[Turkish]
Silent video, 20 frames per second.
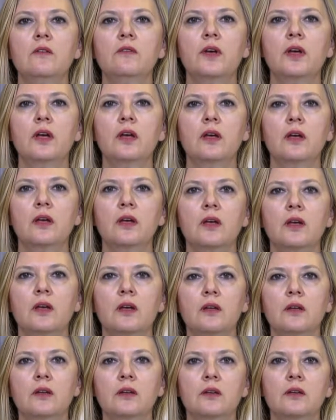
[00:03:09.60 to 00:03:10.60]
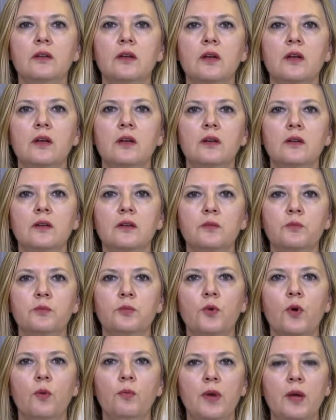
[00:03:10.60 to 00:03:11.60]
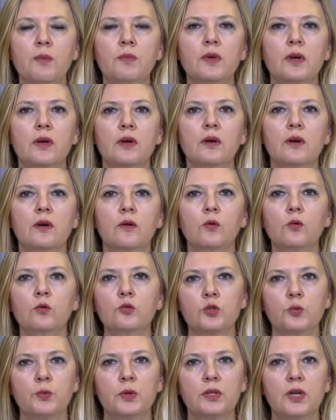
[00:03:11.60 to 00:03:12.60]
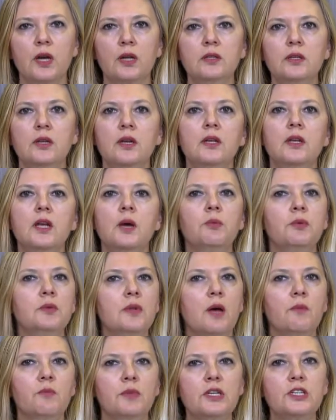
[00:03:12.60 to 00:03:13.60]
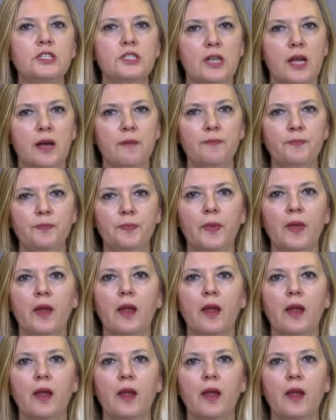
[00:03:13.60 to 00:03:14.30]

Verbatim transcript: ve e, problem e, oluşmadan yapılan bir işlem.